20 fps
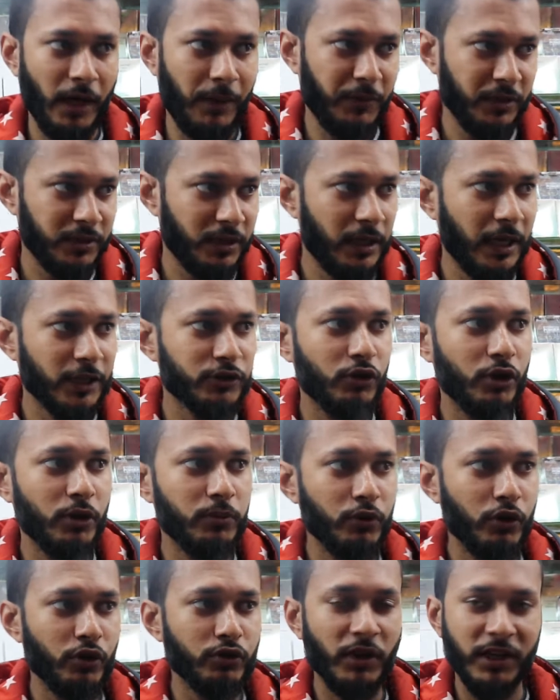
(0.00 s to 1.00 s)
আমাদের আসলে
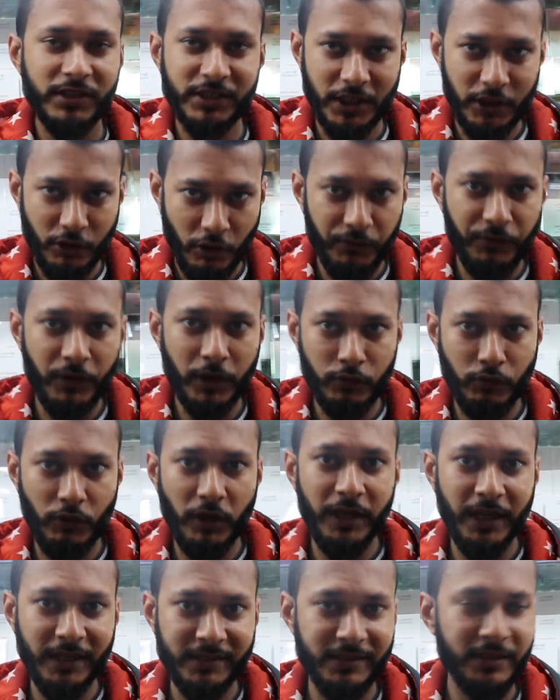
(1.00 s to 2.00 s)
মূলত আজকের
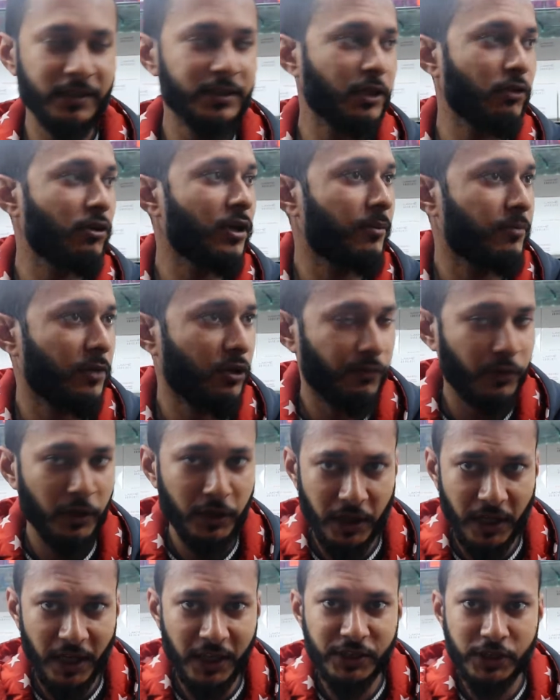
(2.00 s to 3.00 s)
অফারগুলোই আছে যেগুলো আমরা
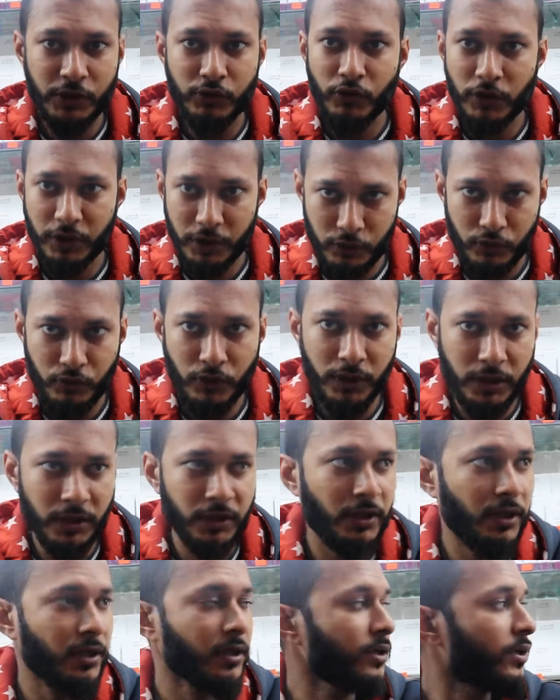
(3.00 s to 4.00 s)
অফার নিয়ে আসছি টোয়েন্টি
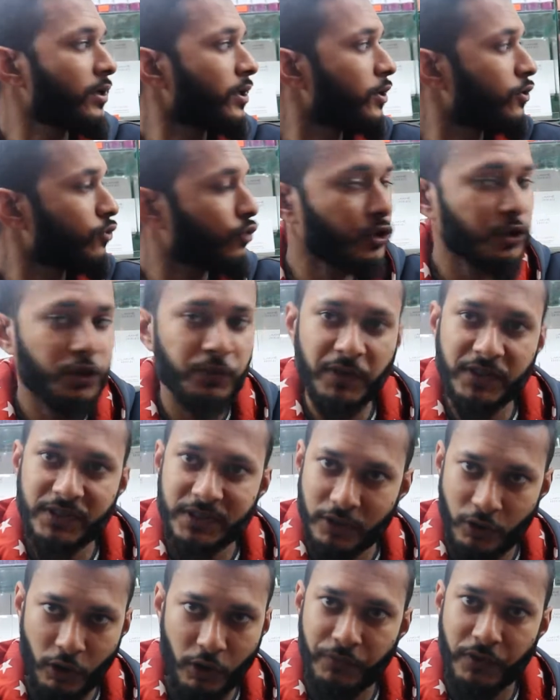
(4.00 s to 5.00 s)
টোয়েন্টিতে টোয়েন্টি
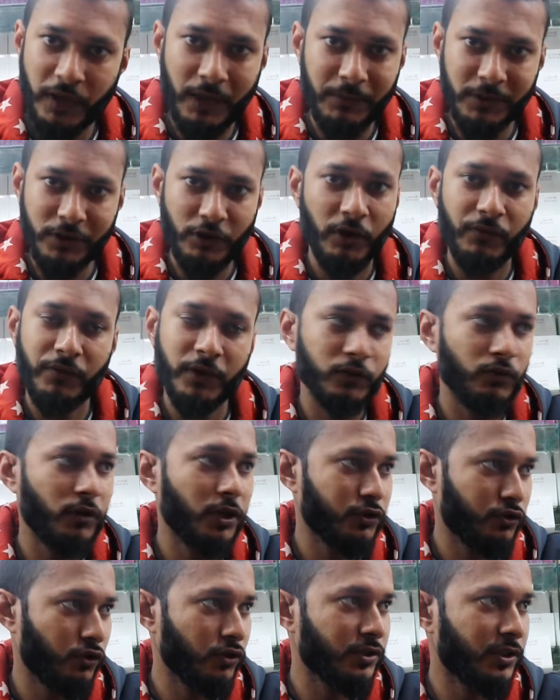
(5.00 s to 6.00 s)
পার্সেন্ট অফে আমাদের
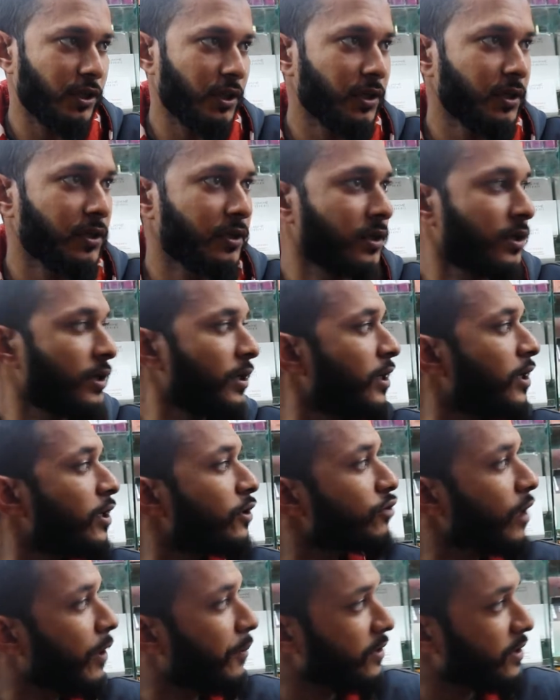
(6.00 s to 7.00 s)
অফারগুলো চলছে
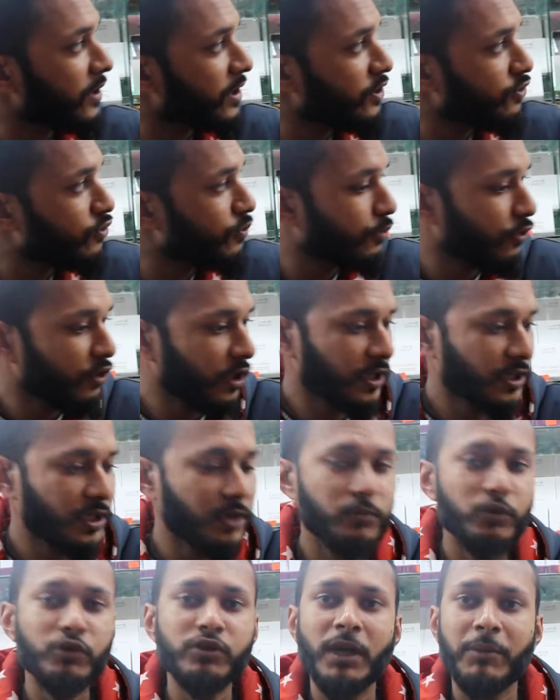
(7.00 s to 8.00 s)
তো আমাদের কিছু
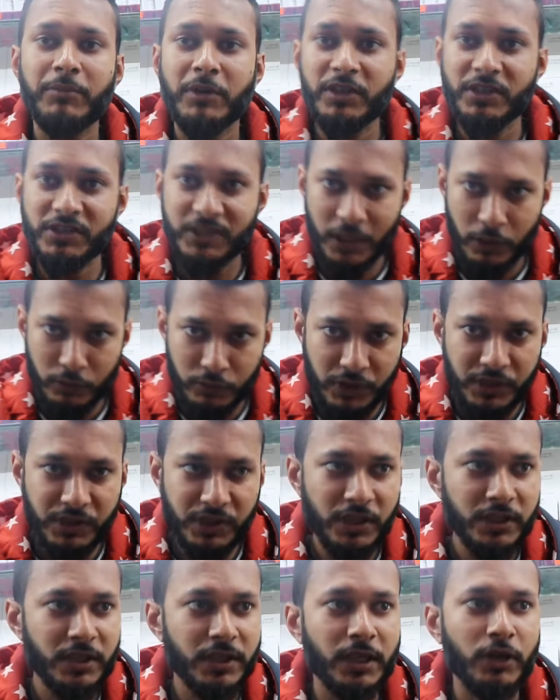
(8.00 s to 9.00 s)
প্রোডাক্টের মধ্যে আমরা ডিসকাউন্ট
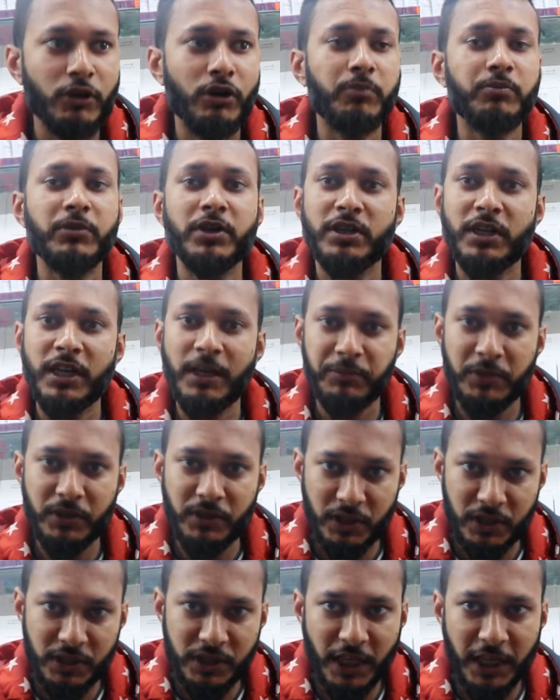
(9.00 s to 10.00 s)
দিচ্ছি যেটা কমপ্লিটলি আপনার
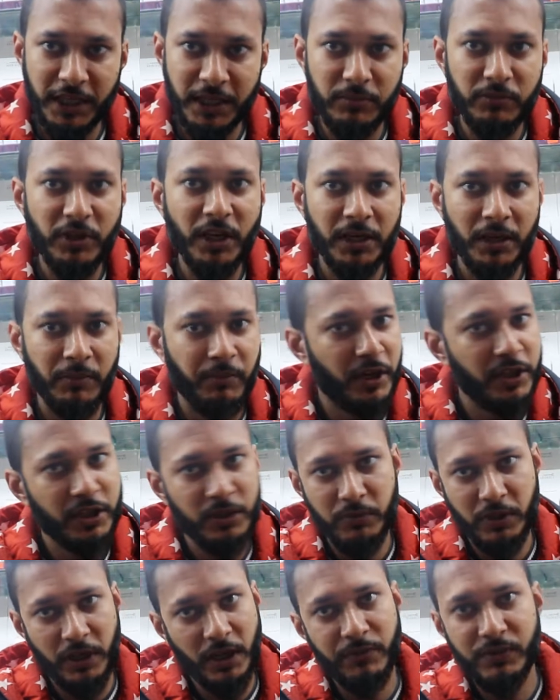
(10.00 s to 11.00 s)
তিনটা আইটেম দিয়ে একটা
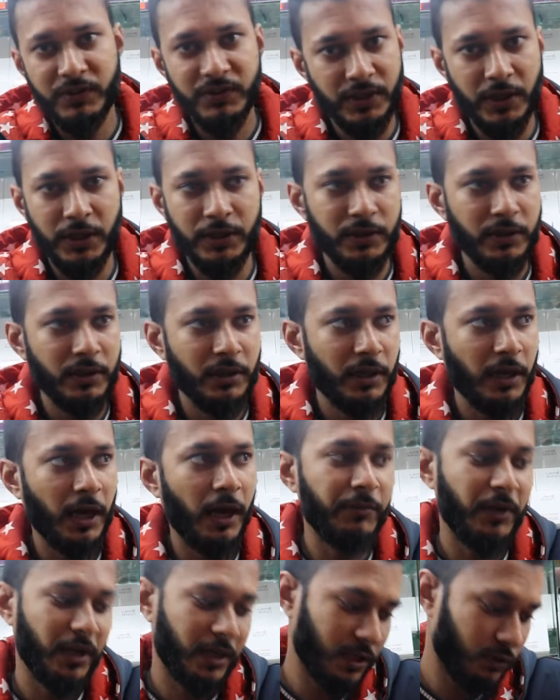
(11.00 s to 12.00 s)
পার্টি মেকআপের সেট
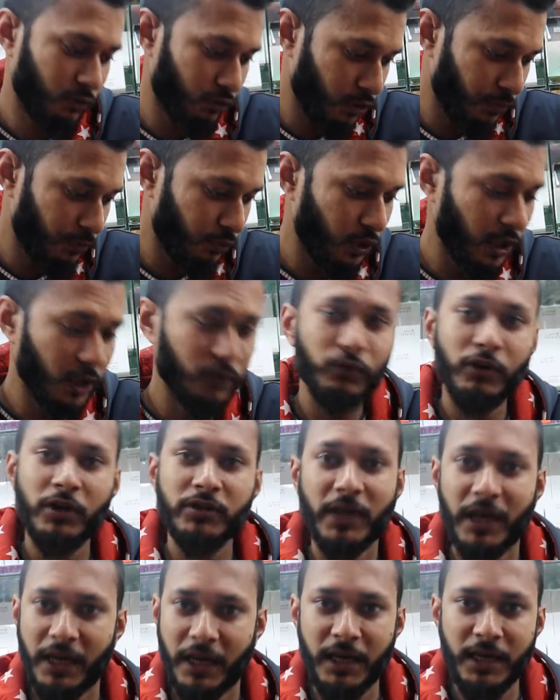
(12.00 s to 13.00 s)
আমি এক এক করে প্রোডাক্টগুলো
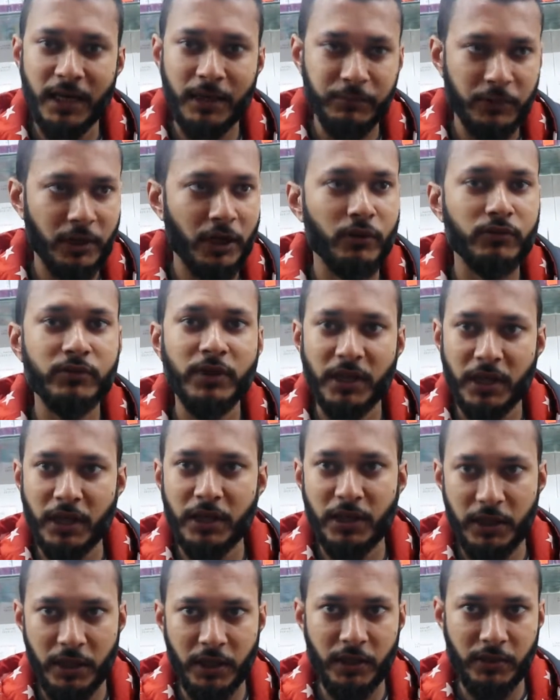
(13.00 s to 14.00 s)
দেখাই আপনারাও দেখে
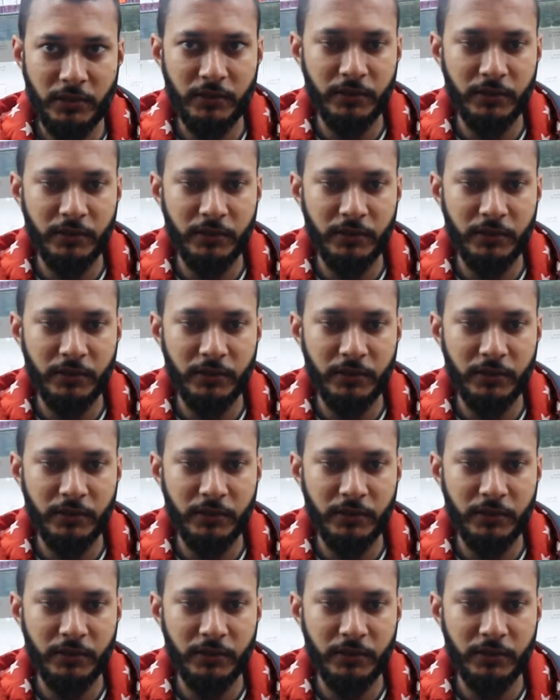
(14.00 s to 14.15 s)
নিয়ে